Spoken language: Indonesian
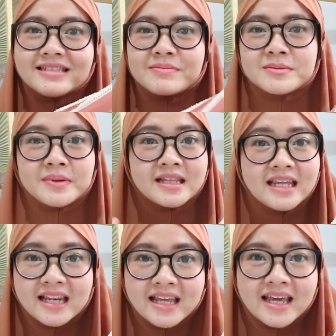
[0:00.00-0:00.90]
hijab
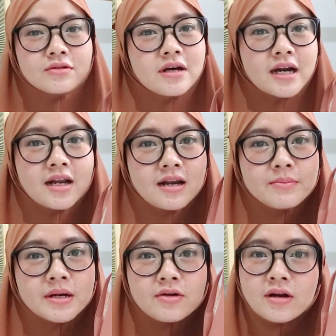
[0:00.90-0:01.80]
seperti ini untuk harga
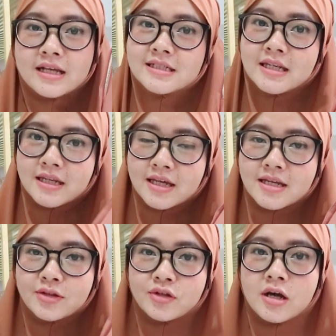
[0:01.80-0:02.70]
dari bergoles ini
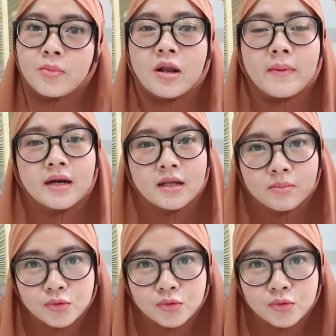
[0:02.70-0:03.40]
dia tuh 38.000